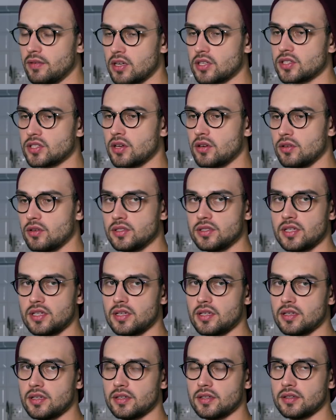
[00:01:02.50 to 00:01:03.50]
выражаю
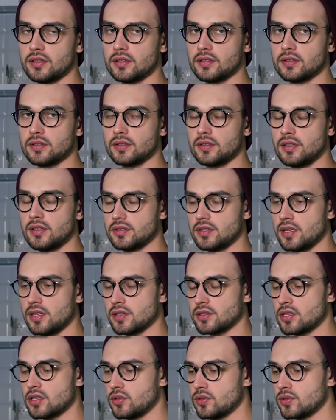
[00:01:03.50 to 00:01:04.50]
искреннее,
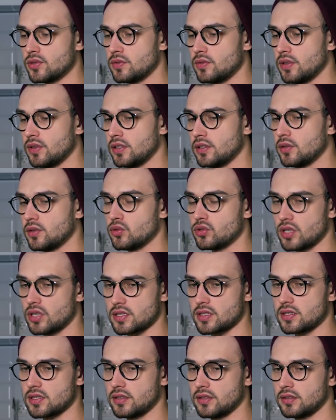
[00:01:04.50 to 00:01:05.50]
искреннее сочувствие, это
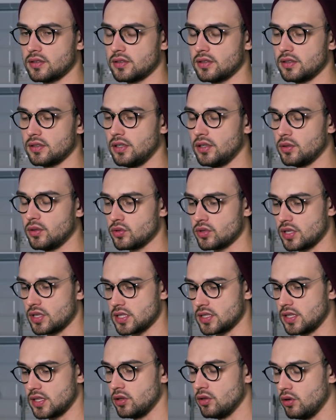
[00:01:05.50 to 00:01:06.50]
ужасно. Это
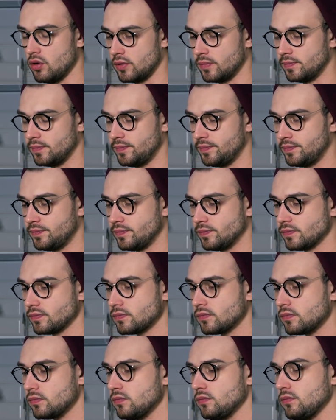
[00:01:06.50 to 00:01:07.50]
ужасно. Но
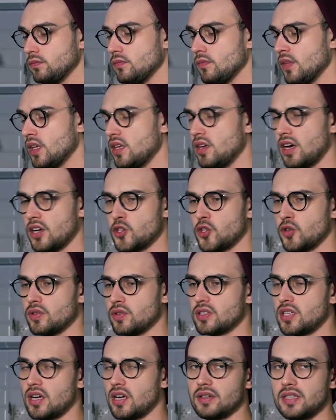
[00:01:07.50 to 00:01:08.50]
я не хочу
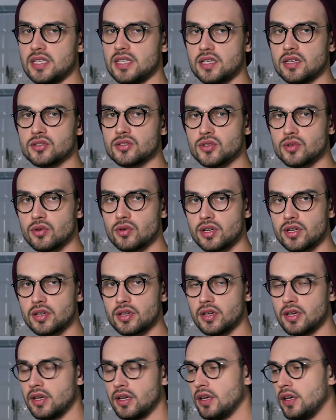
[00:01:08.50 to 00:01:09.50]
выстраивать никаких теорий,
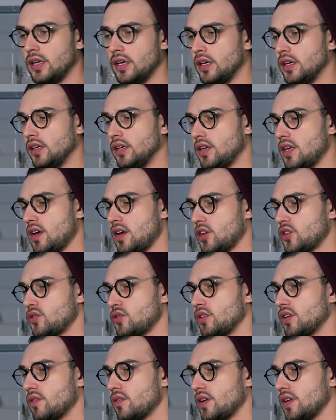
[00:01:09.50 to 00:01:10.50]
я не хочу
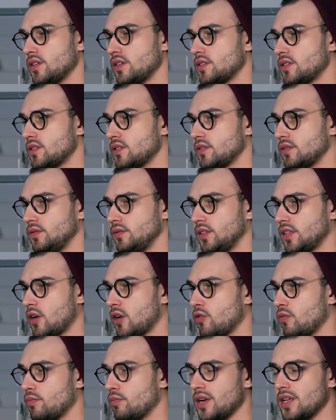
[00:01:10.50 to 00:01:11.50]
говорить ни о
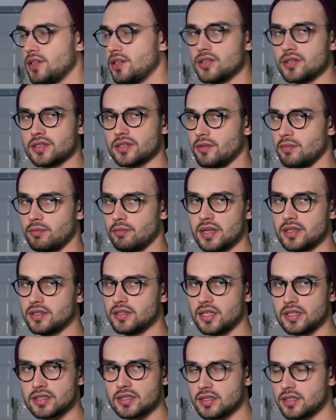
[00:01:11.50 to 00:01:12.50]
каком политическом
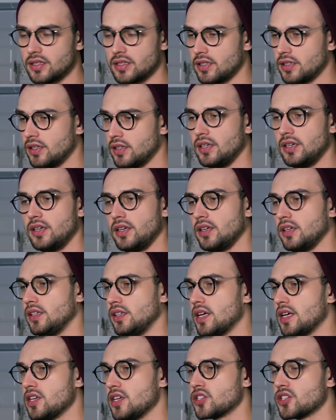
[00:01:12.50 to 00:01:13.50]
подтексте.
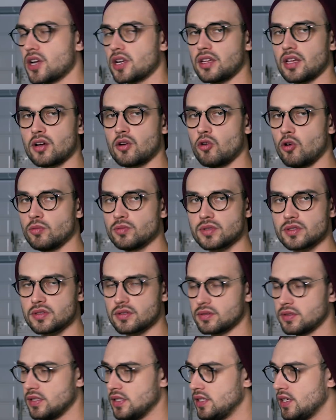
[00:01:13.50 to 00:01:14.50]
Я не Шерлок
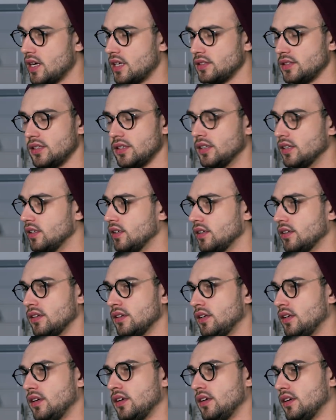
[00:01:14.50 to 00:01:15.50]
Холмс, я не
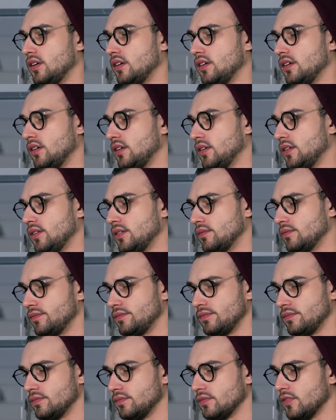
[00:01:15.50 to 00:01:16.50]

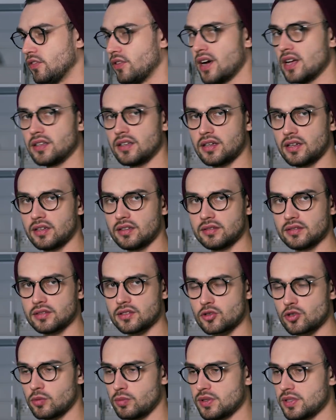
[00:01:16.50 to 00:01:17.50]
э, Ванга,
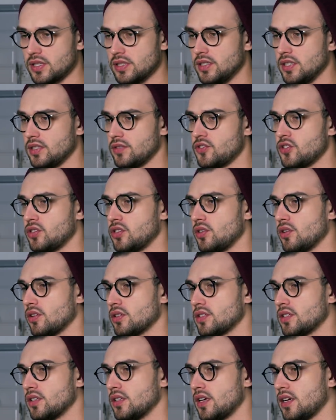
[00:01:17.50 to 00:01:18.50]
чтобы сидеть в четырех
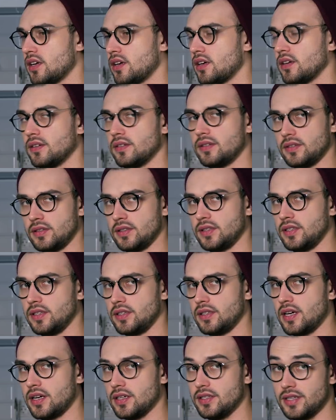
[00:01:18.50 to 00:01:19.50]
стенах,
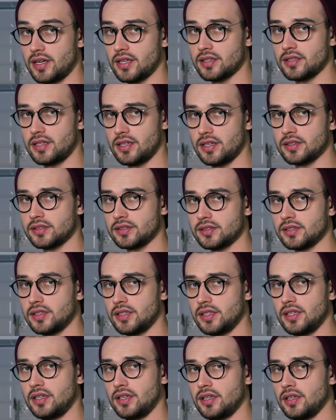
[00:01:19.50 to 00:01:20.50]
как некоторые,
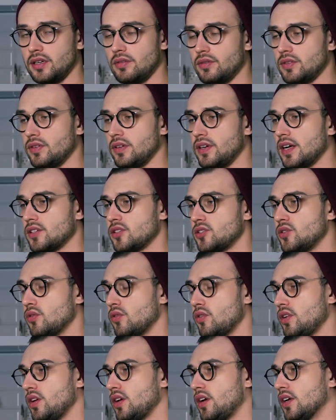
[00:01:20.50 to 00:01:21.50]
и выдвигать
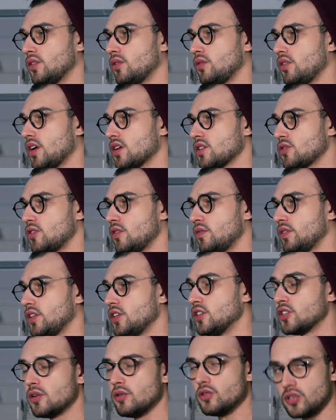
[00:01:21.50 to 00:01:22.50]
теории, которые основаны
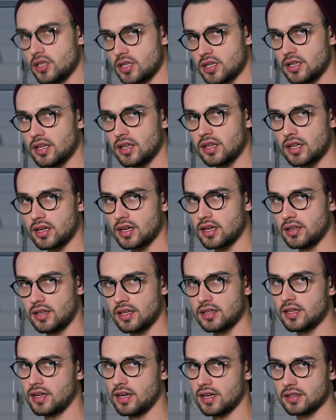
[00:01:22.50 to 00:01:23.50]
исключительно на,
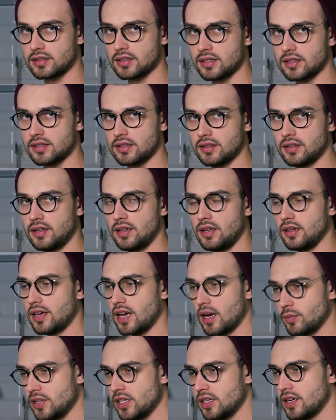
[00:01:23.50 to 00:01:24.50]
на догадках.
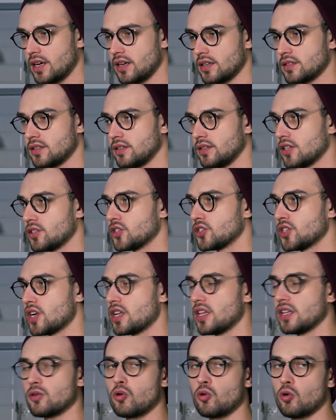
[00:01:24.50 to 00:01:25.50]
Как мне кажется, даже
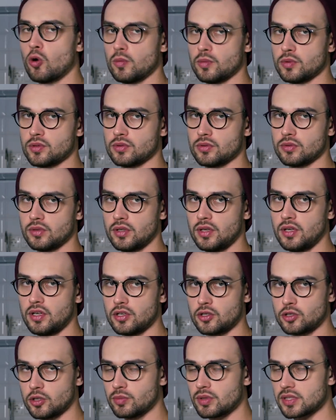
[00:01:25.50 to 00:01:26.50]
Шерлоку Холмсу,
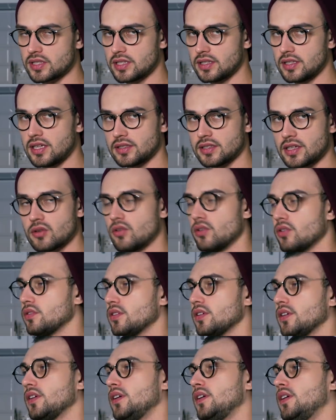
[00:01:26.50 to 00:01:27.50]
чтобы разгадать
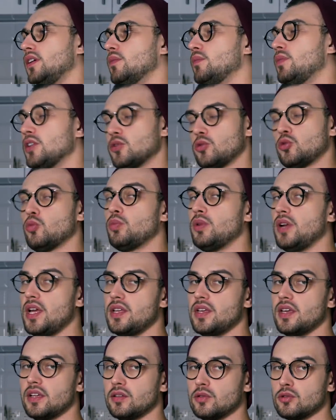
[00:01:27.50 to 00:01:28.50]
какое-то
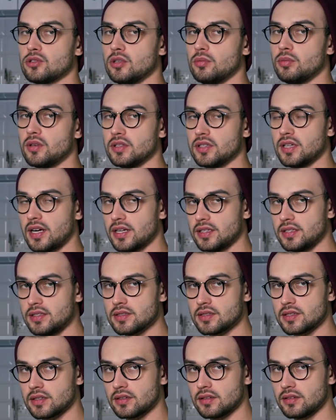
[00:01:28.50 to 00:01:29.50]
преступление, нужно было
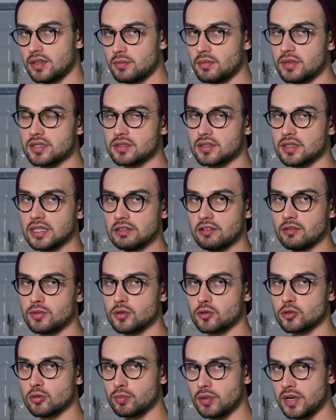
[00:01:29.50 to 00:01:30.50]
находиться на месте этого
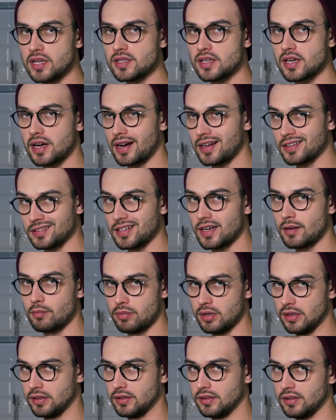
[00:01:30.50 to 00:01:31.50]
преступления хотя
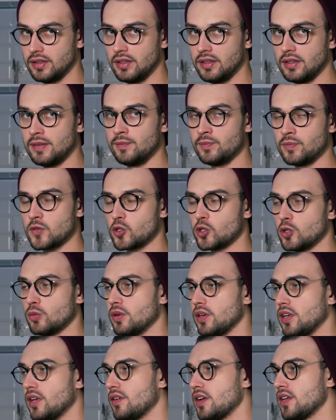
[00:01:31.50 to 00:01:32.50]
бы, чтобы
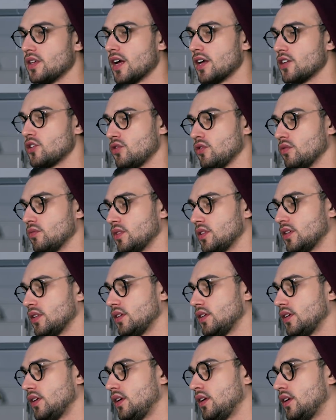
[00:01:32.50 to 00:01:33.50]
говорить о чем-то.
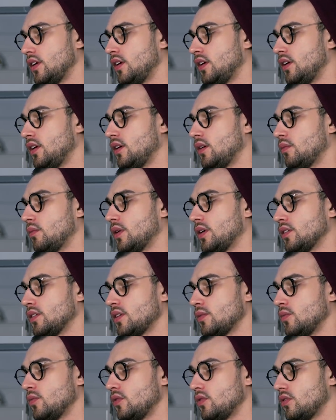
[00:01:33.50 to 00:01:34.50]

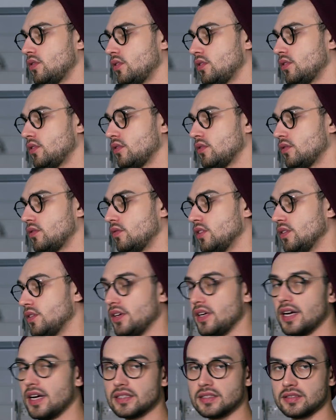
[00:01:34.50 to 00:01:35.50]
Поэтому
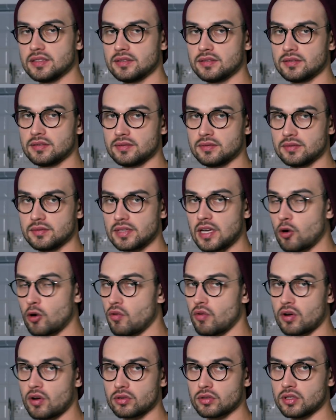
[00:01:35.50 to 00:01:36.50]
выдвигать
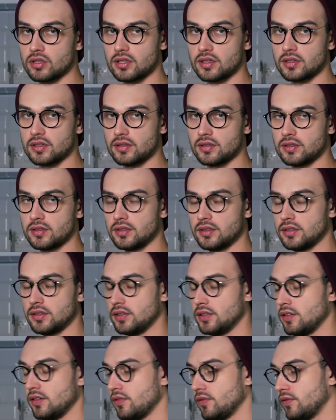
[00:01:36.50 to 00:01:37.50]
какого рода
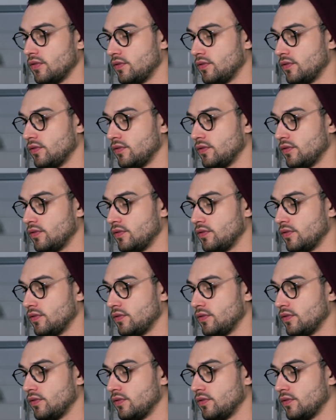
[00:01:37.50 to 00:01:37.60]
Э,